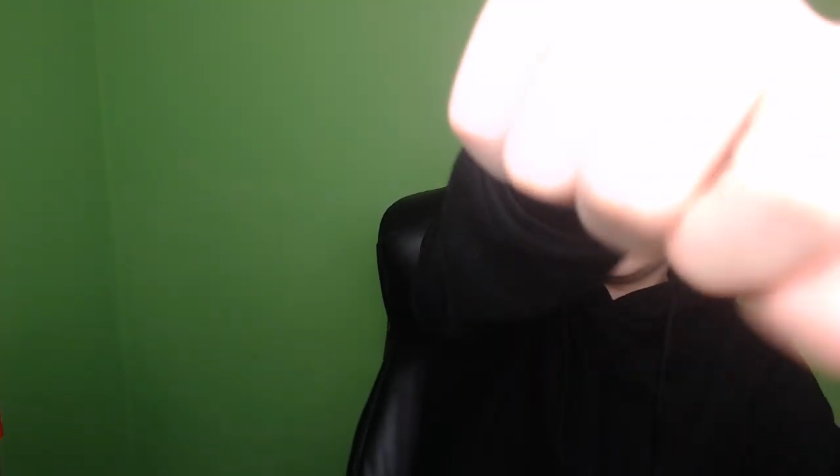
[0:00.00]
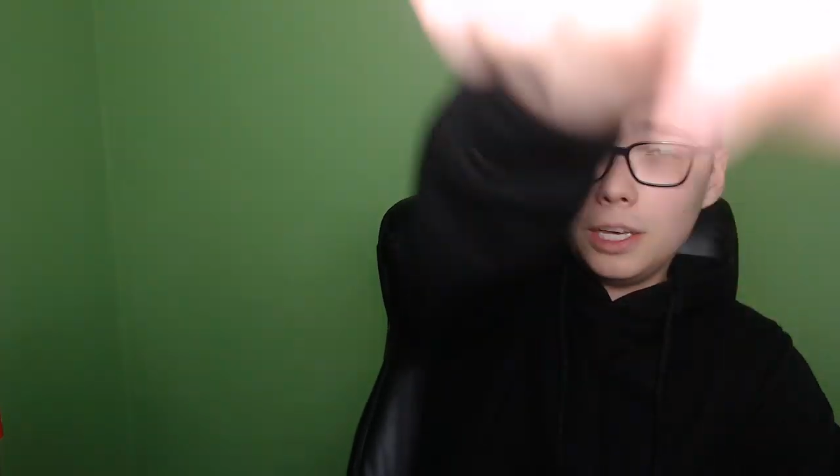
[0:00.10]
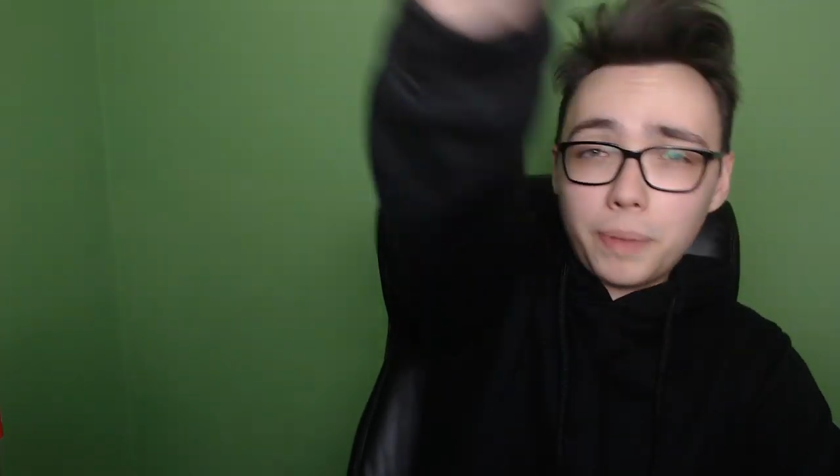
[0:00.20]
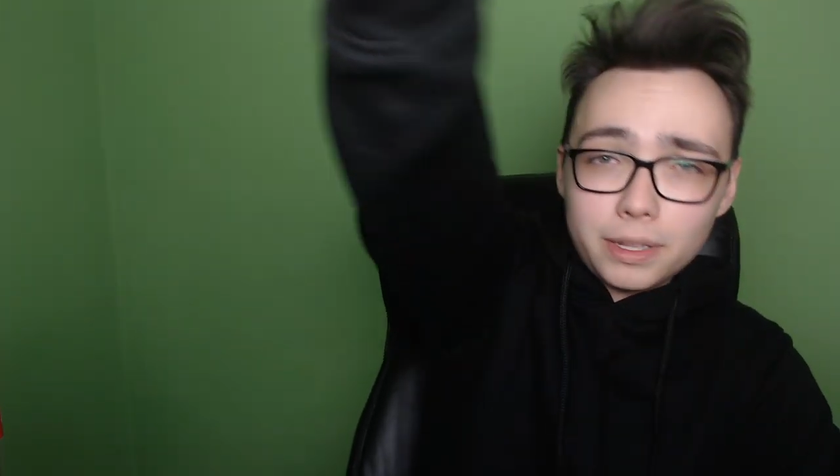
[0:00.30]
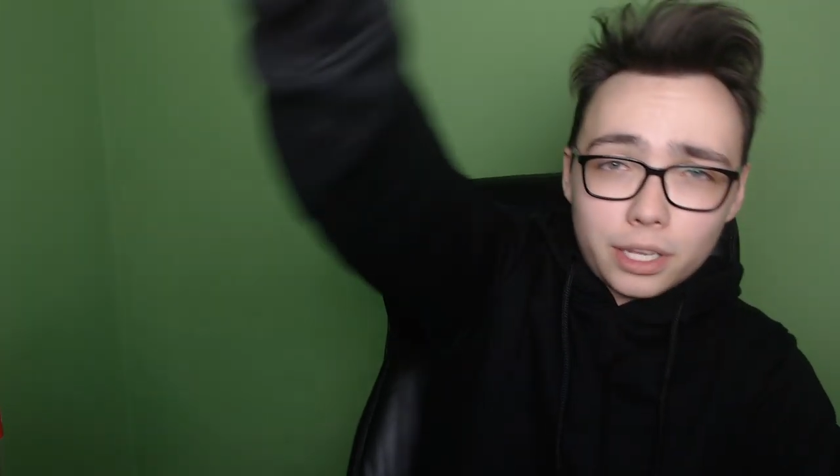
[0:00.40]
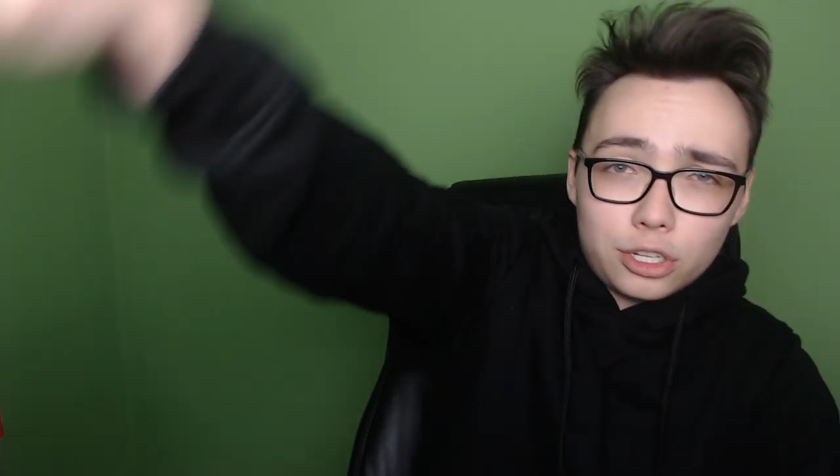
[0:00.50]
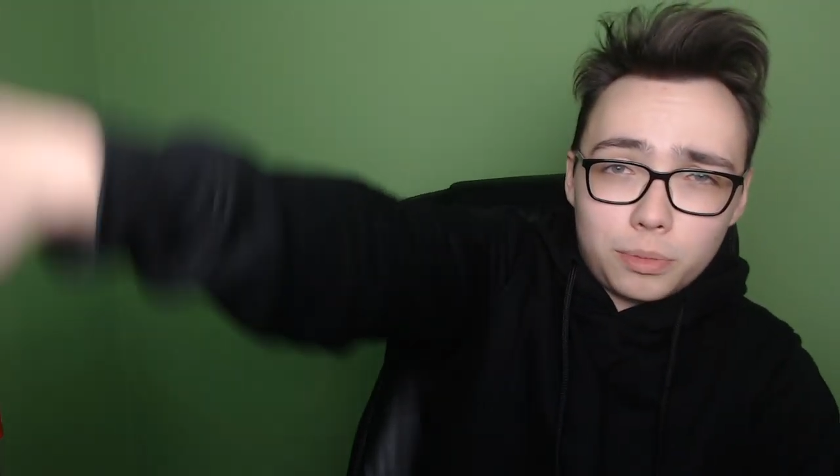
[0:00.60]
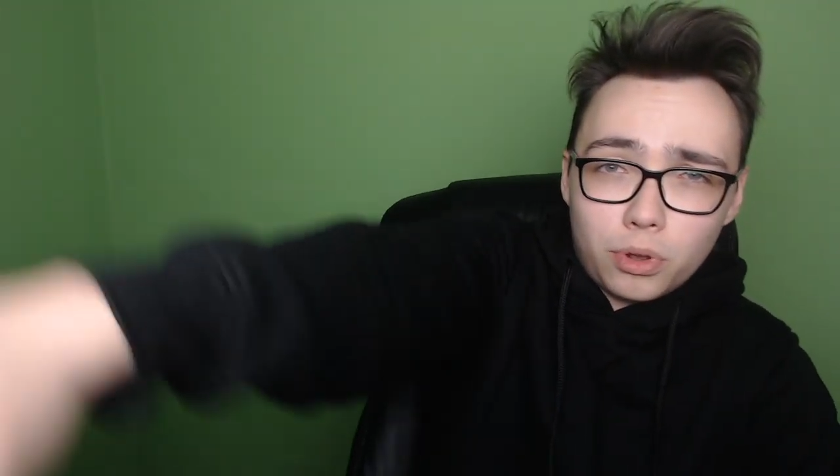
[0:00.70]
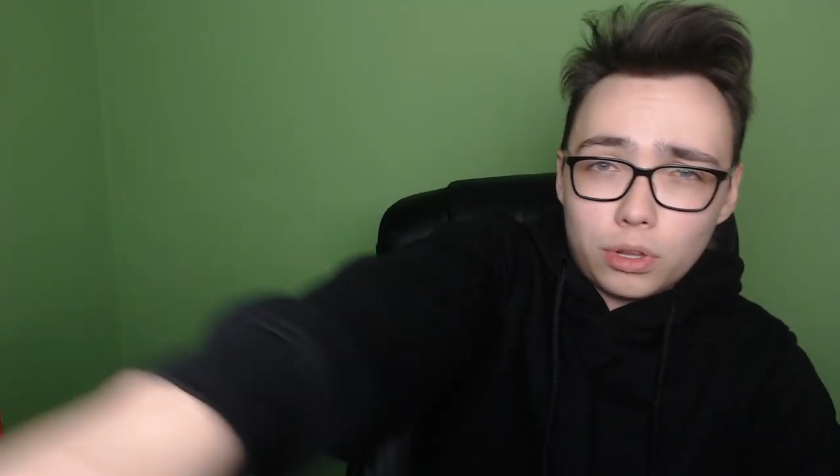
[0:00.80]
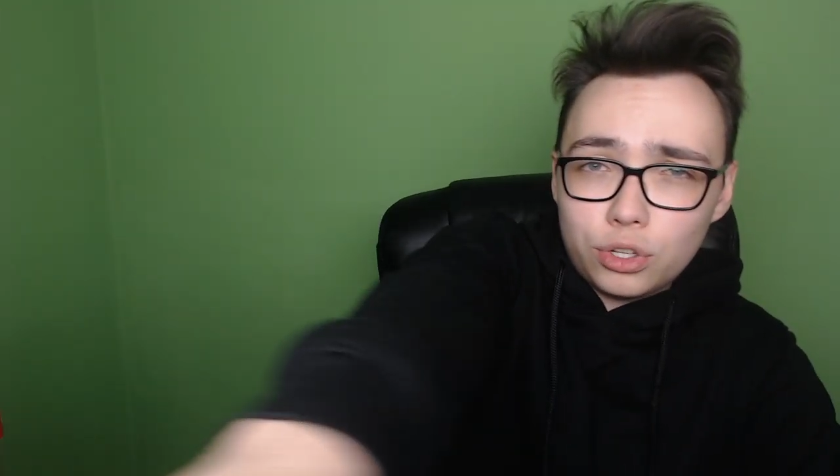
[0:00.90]
I pamiętajcie,
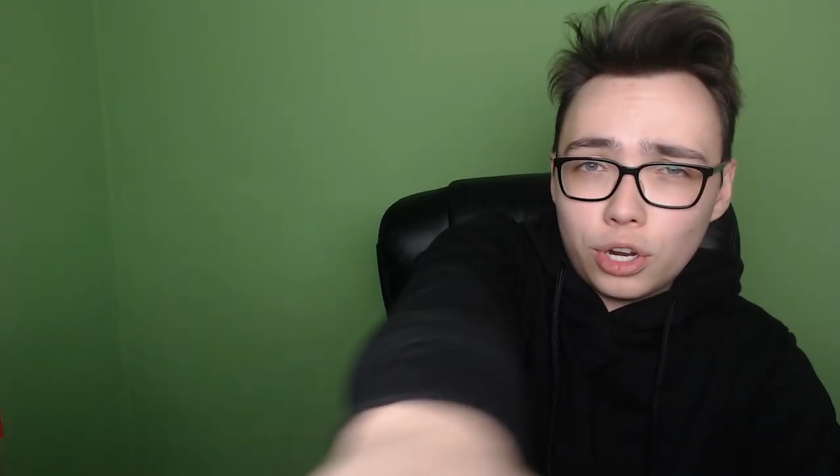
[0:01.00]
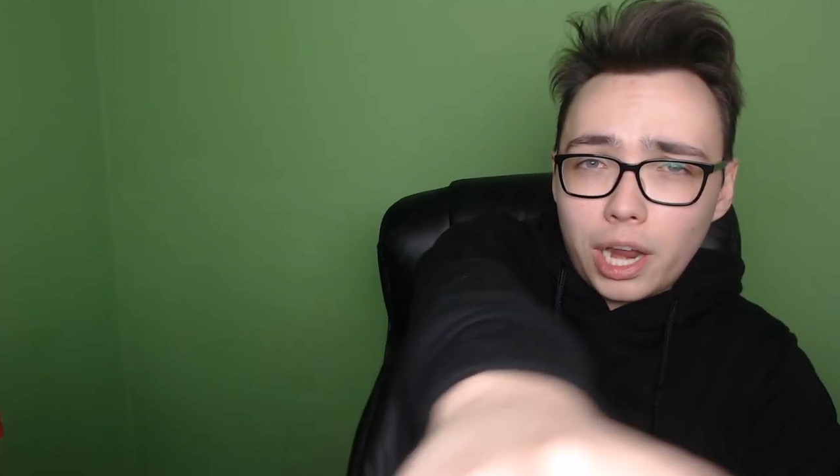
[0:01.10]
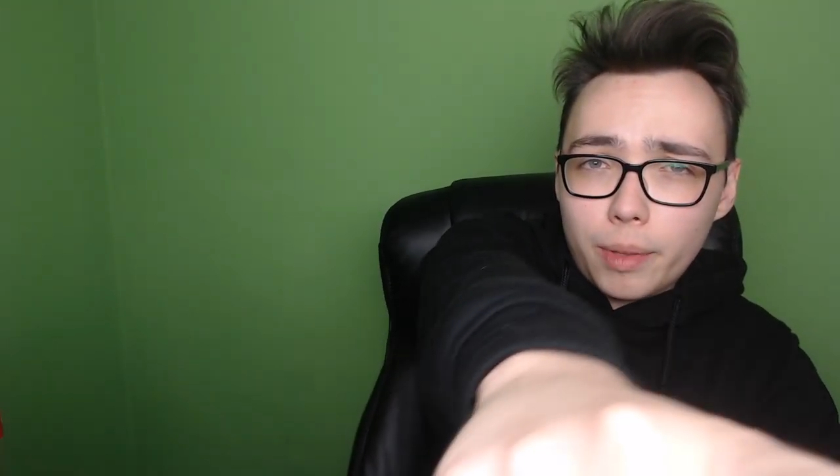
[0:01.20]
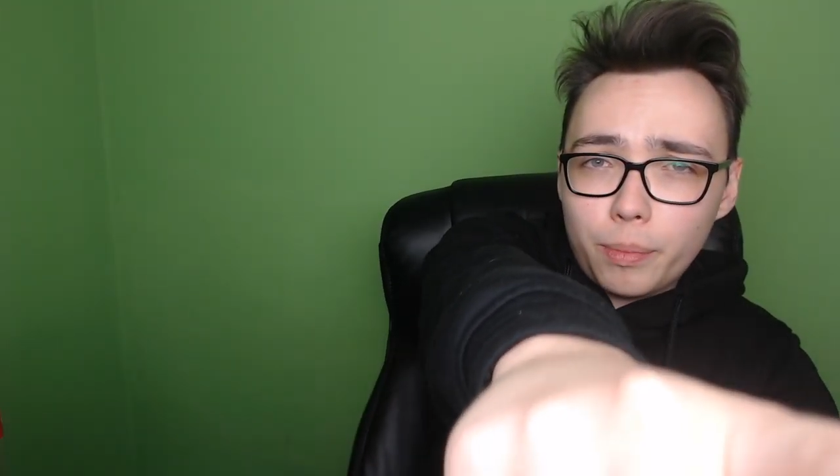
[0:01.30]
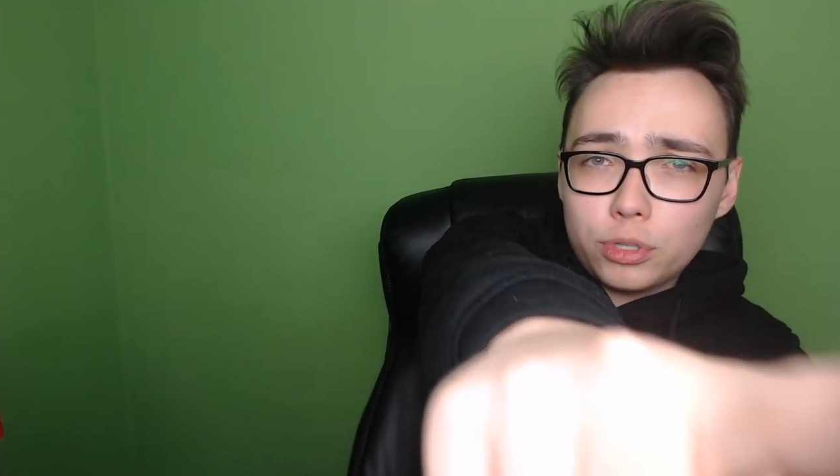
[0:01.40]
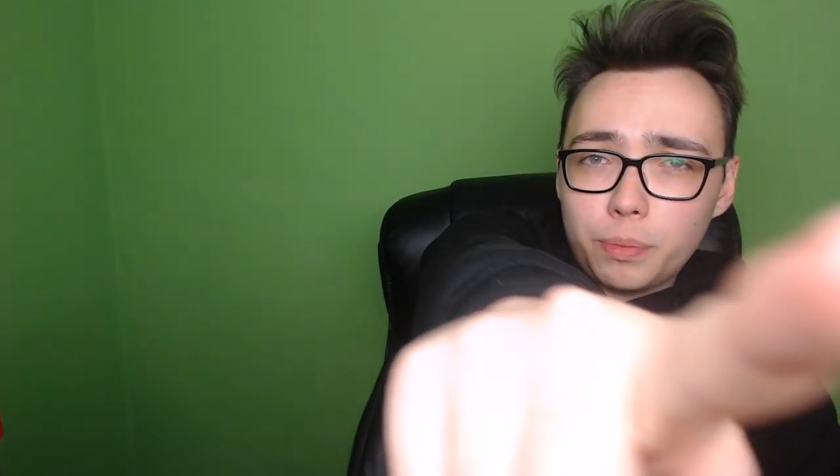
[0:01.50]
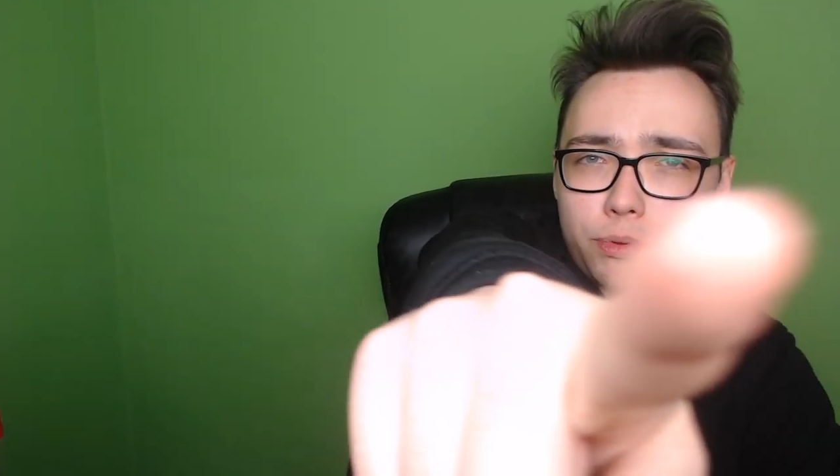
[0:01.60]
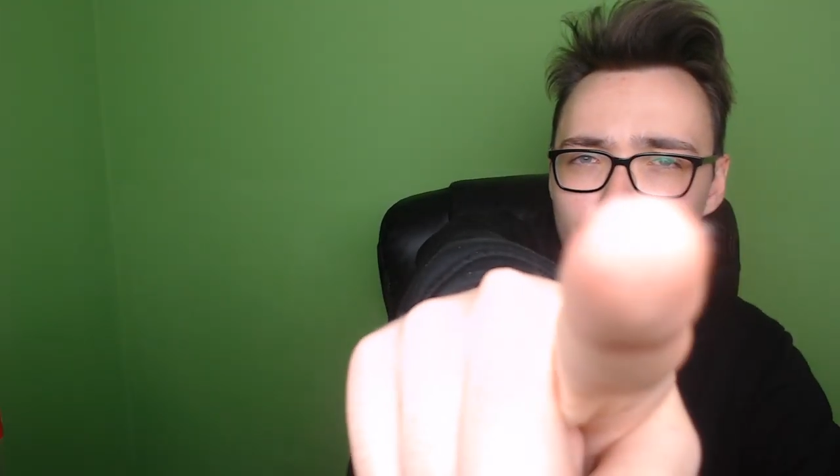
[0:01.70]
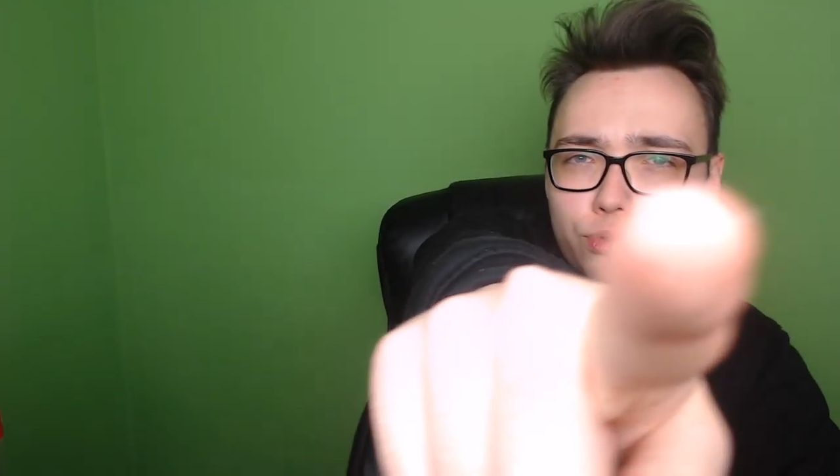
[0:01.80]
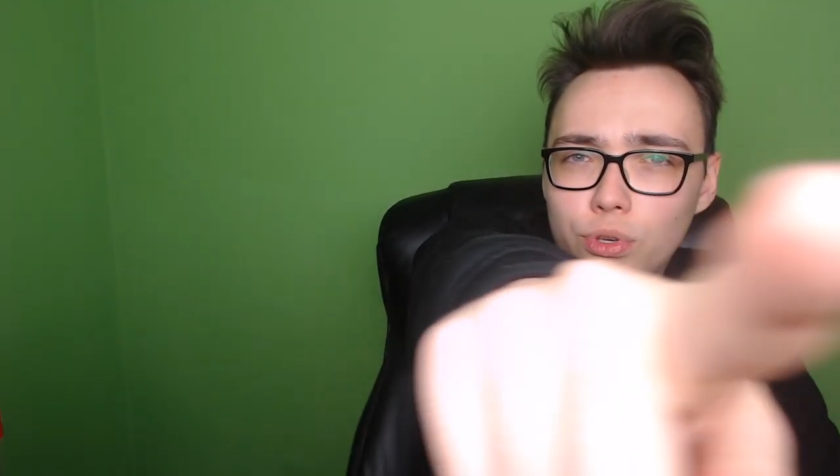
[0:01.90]
żeby oglądać reklamy, bo chcę pieniążki,